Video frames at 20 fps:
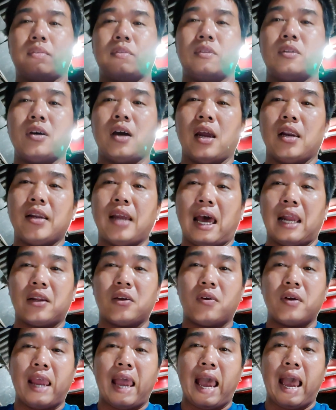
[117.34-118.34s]
nó hình thành
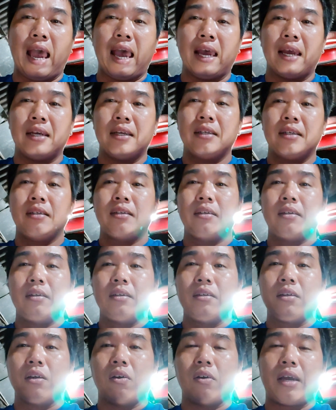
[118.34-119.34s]
con gà
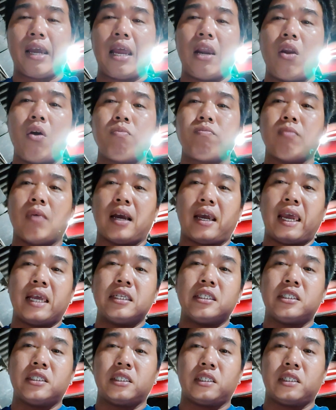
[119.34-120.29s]
rồi cái lúc mà cái